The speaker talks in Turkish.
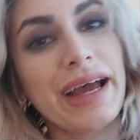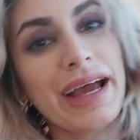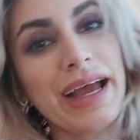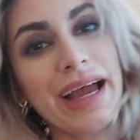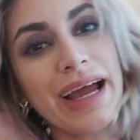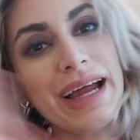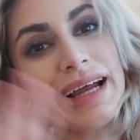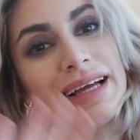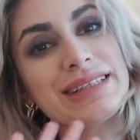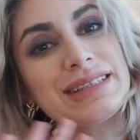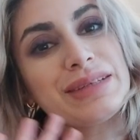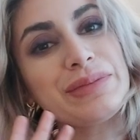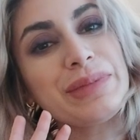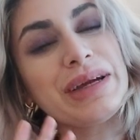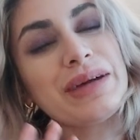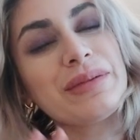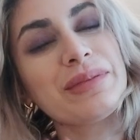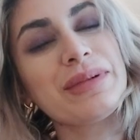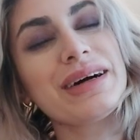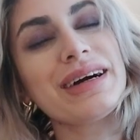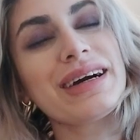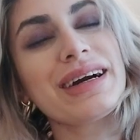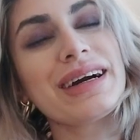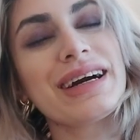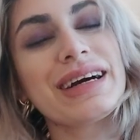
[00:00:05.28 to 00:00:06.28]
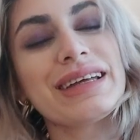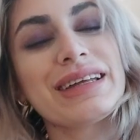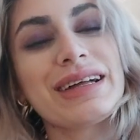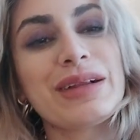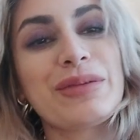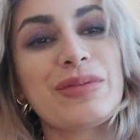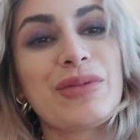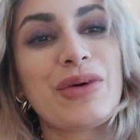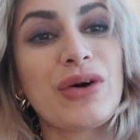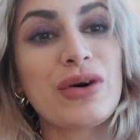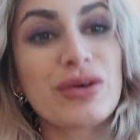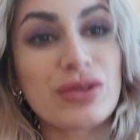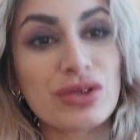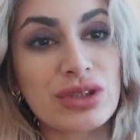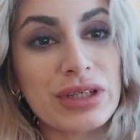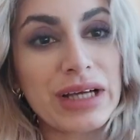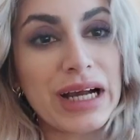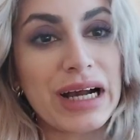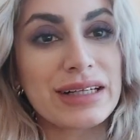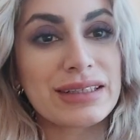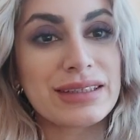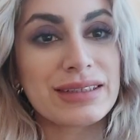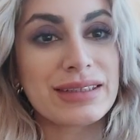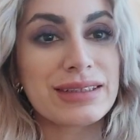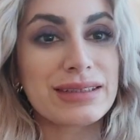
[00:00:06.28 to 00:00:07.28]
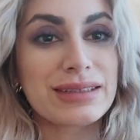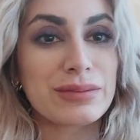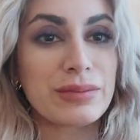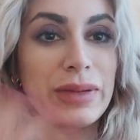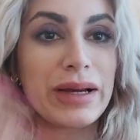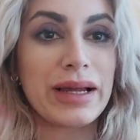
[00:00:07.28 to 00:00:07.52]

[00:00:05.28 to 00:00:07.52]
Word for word: Herkese merhaba kanalıma hoş geldiniz.